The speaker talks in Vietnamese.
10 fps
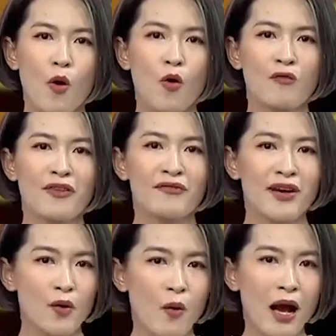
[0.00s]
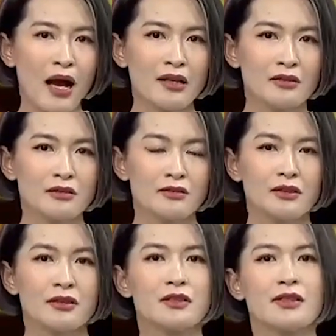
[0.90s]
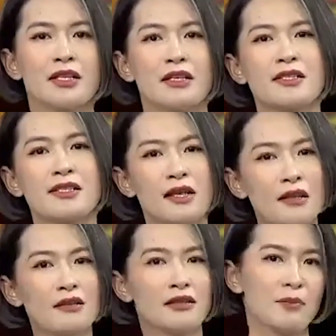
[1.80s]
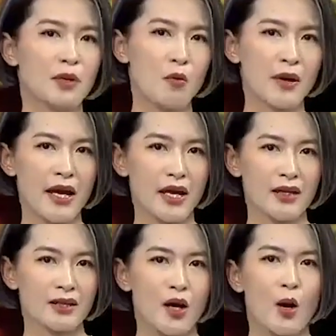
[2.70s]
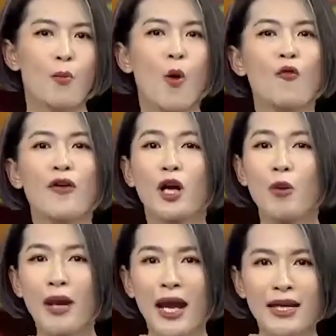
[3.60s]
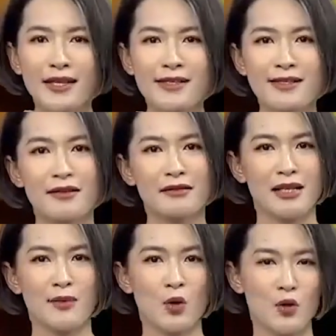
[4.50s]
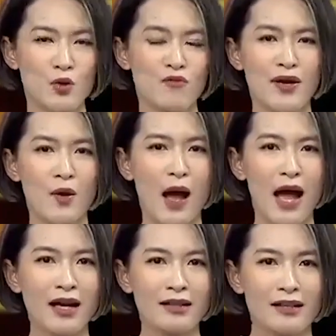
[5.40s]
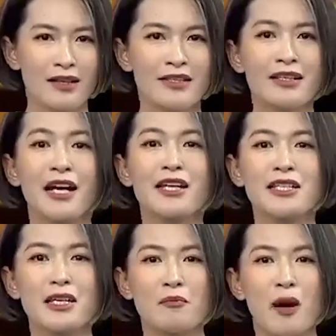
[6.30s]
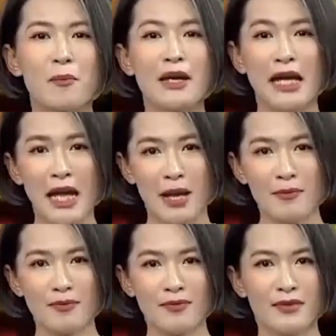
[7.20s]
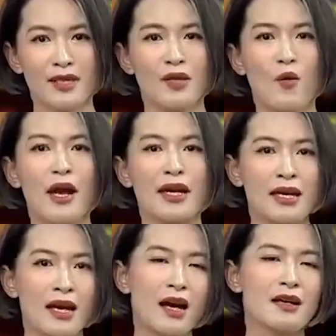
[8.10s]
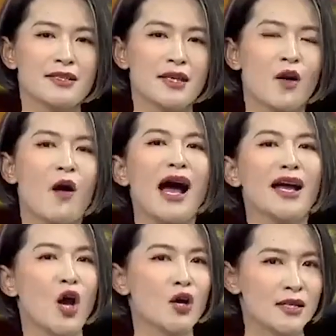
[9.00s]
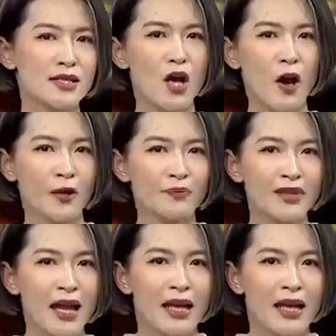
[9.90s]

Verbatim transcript: Bộ về văn hóa thì sợ làm công nghệ bộ về công nghệ thì sợ làm nội dung văn hóa nhưng cái gì mà mình kém thì ngoài kia sẽ có ai đó rất giỏi